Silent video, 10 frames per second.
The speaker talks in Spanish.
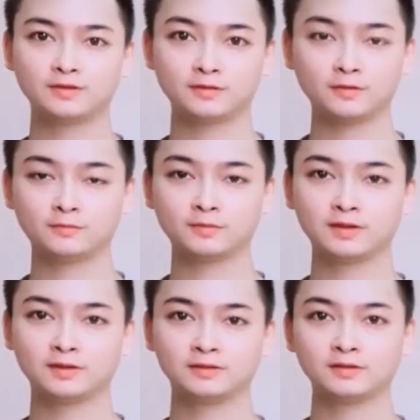La
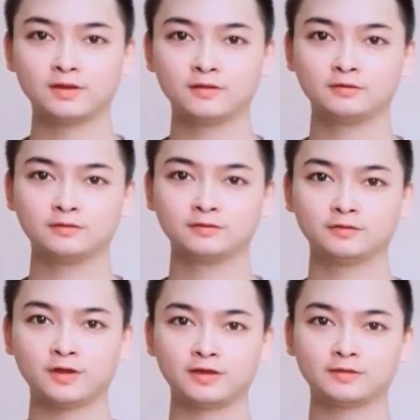terrible confesión
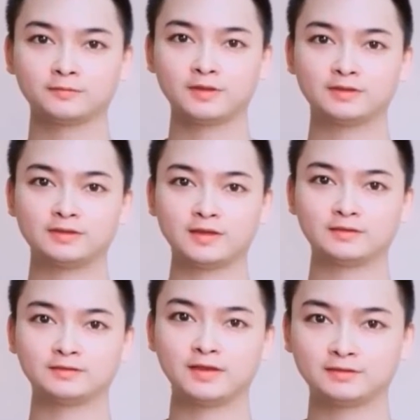de Aleida
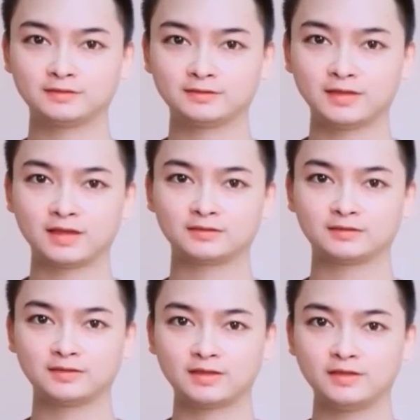Núñez cuando pensó
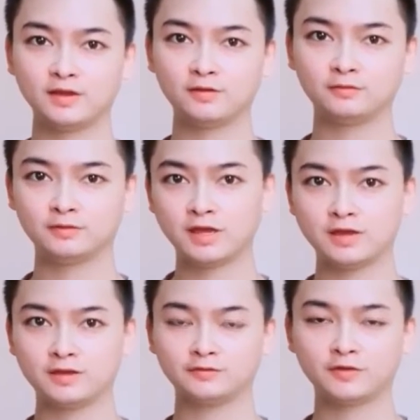en quitarse la vida.